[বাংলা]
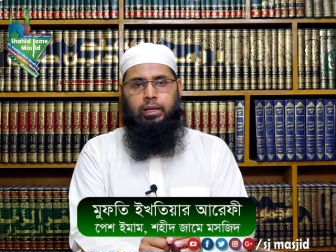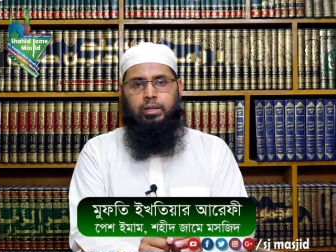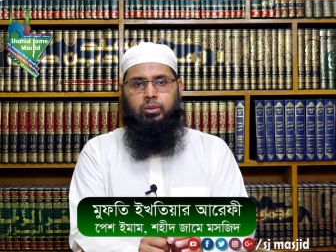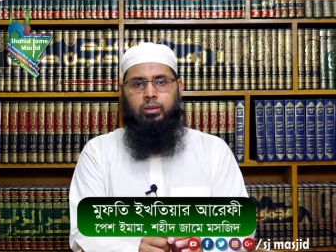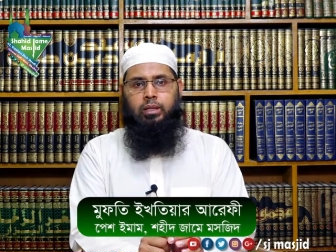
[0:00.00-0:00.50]

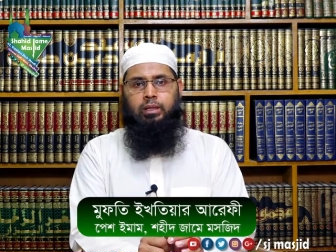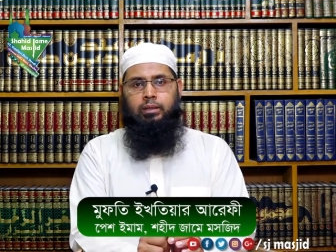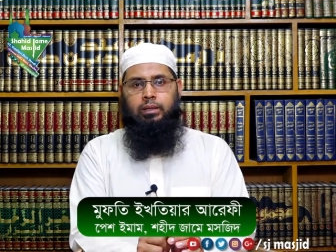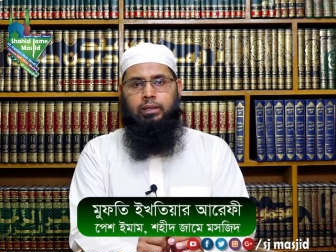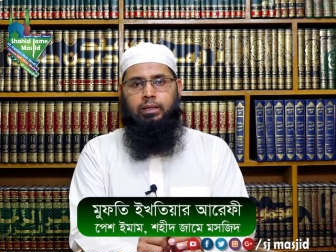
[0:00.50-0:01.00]
আসলে
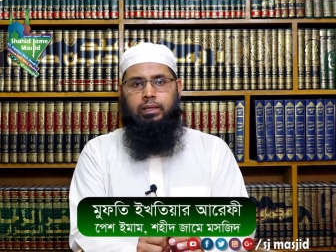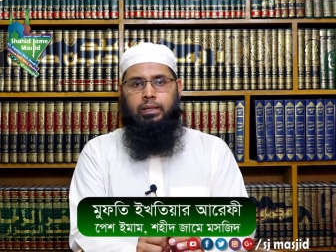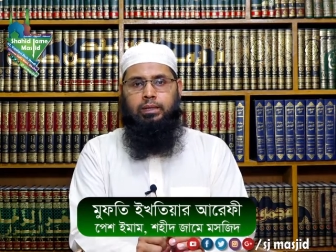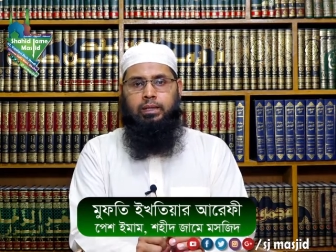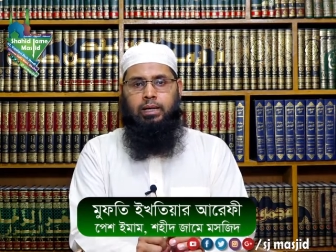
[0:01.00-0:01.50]

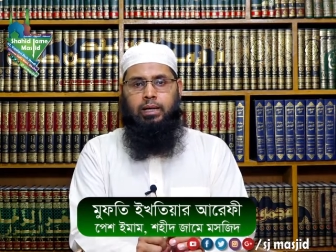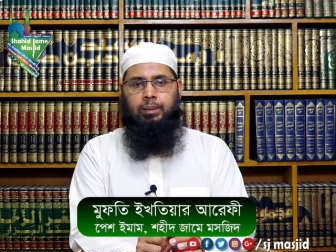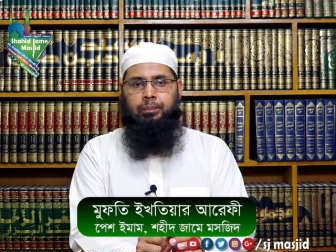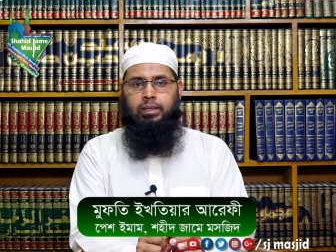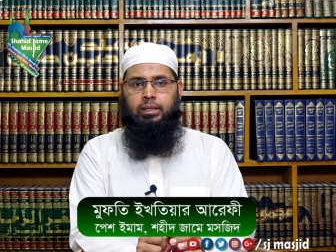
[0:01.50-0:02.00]
এটা
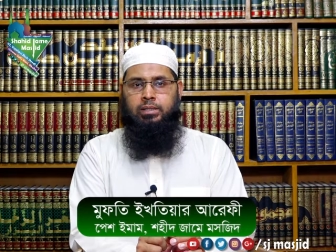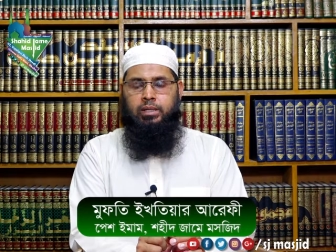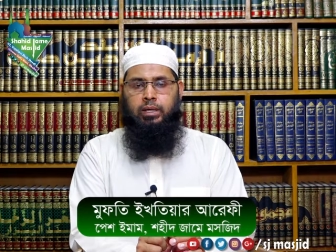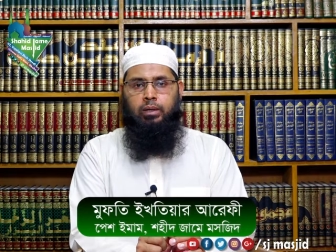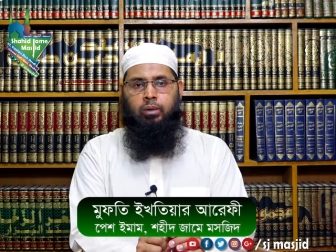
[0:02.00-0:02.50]
আপনাদের
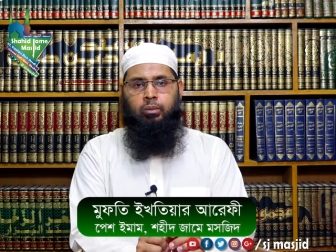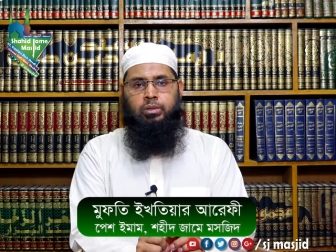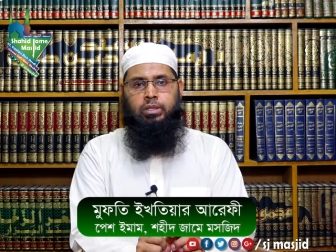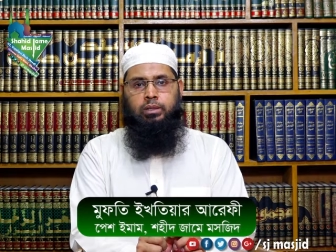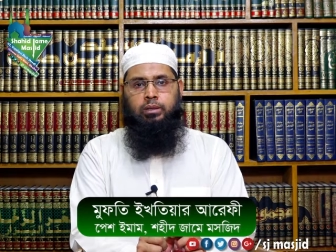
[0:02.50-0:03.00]
জেনে নেওয়া
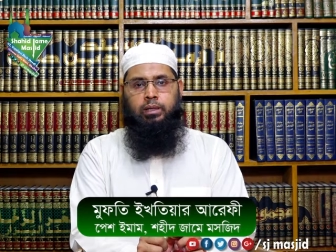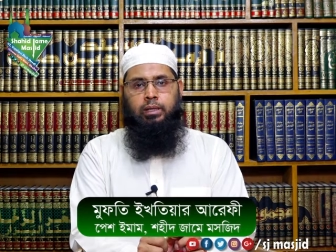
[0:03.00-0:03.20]
উচিত